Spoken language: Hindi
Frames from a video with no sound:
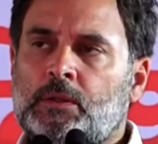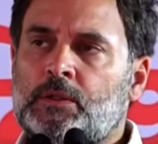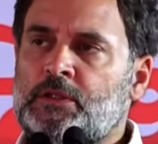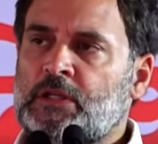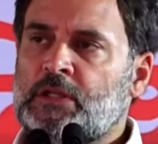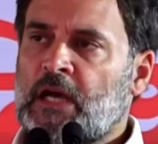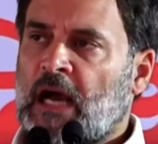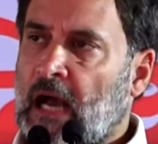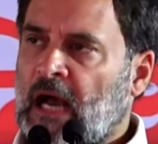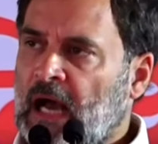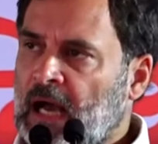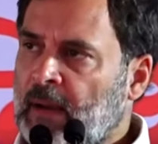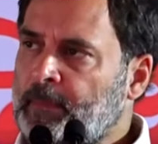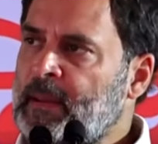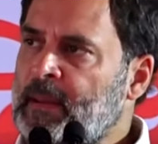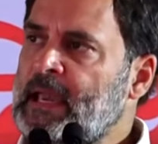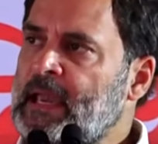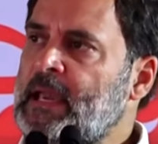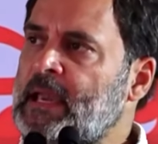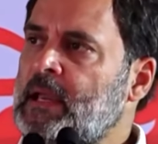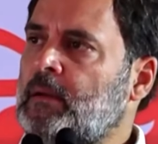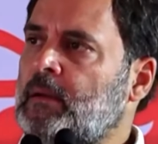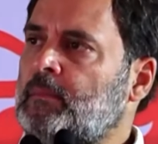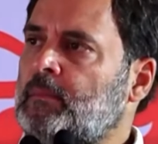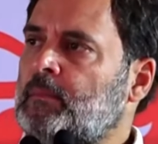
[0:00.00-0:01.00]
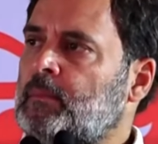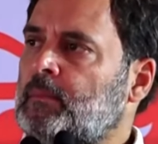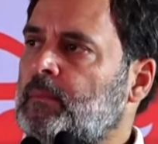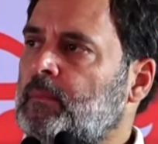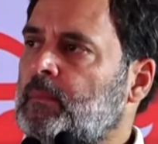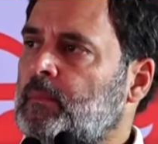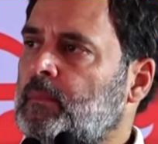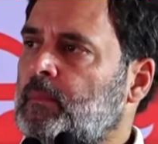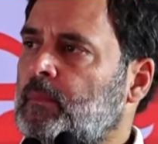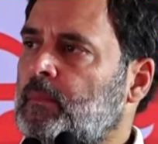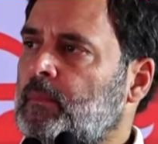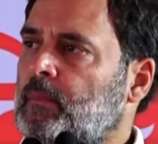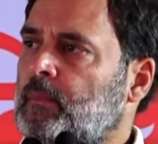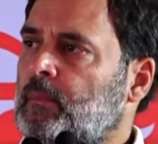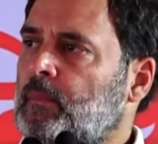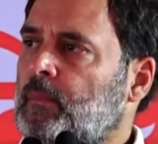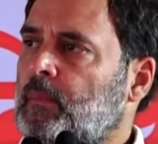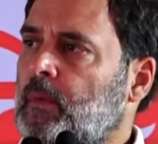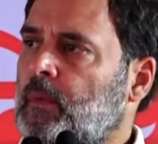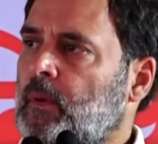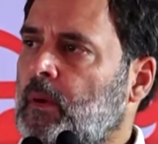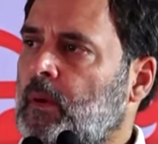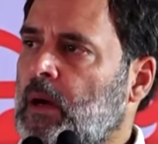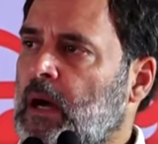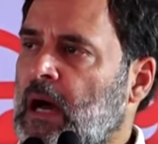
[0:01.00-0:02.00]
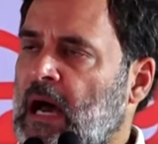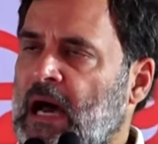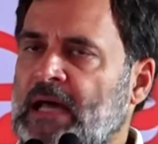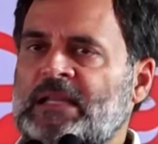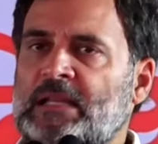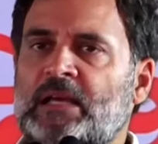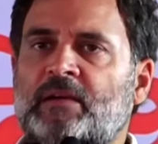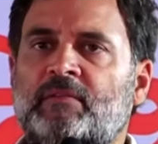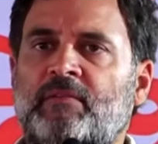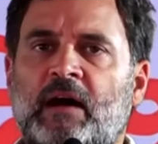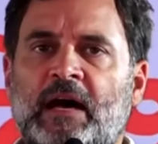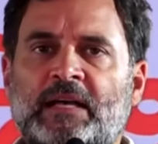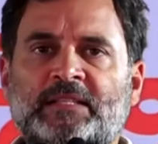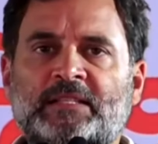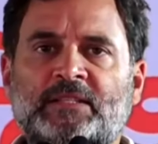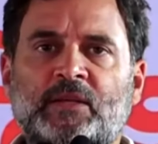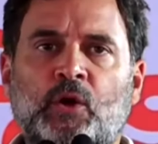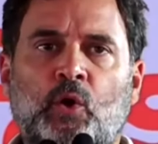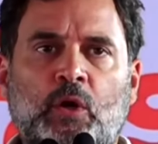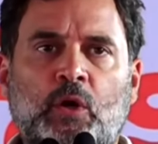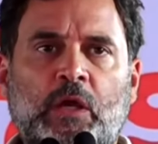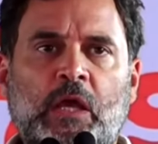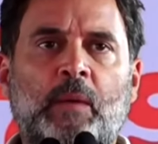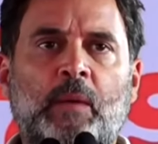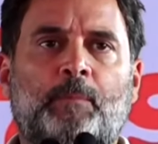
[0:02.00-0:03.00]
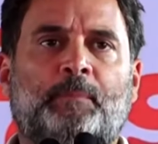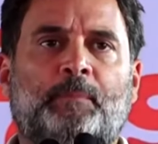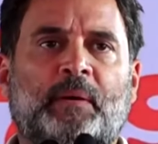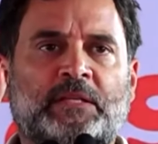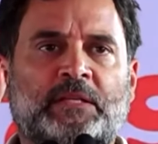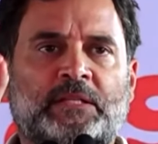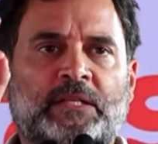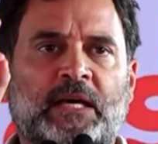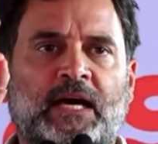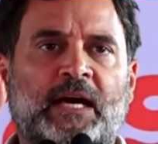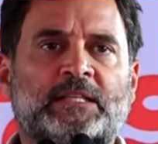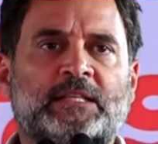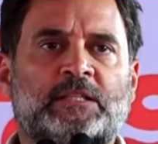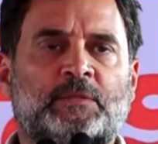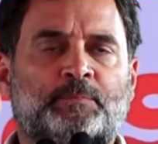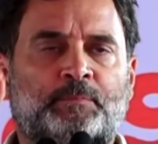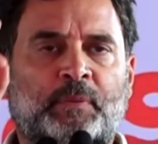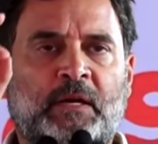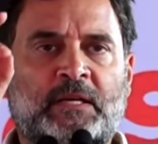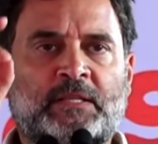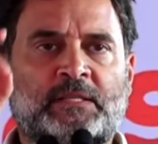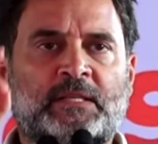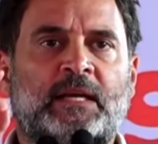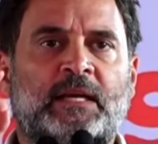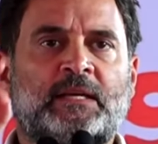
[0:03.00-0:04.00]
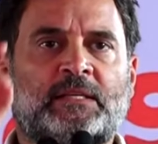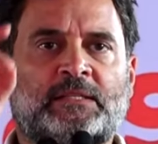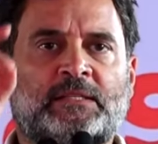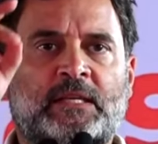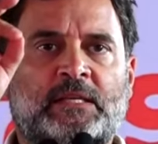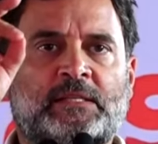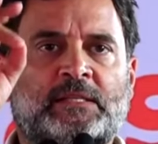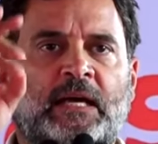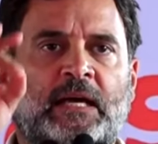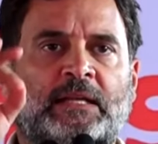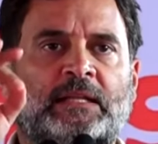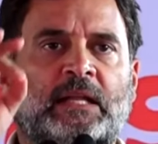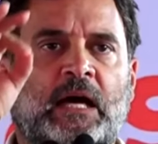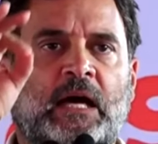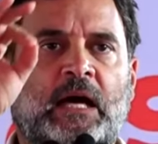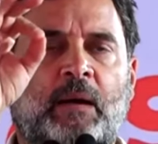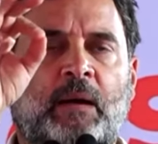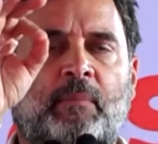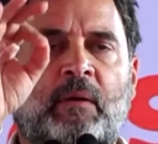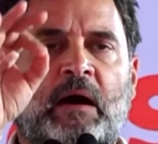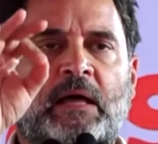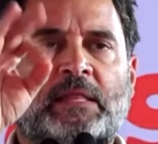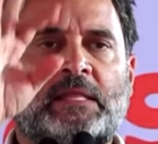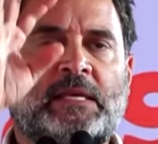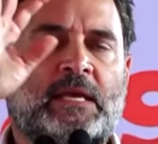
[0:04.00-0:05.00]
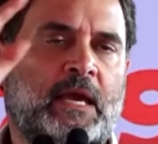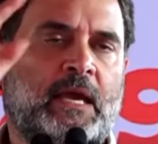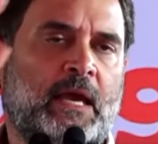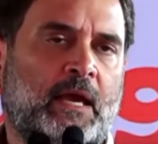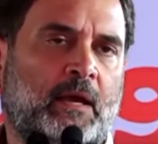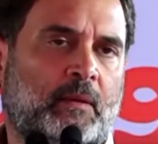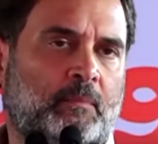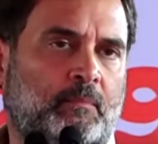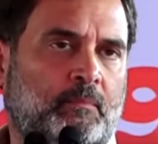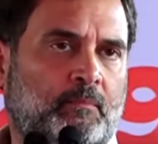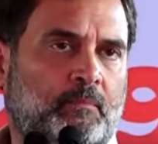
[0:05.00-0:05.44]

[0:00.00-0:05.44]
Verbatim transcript: जहां भी आदिवासियों की 50 परसेंट से ज्यादा आबादी है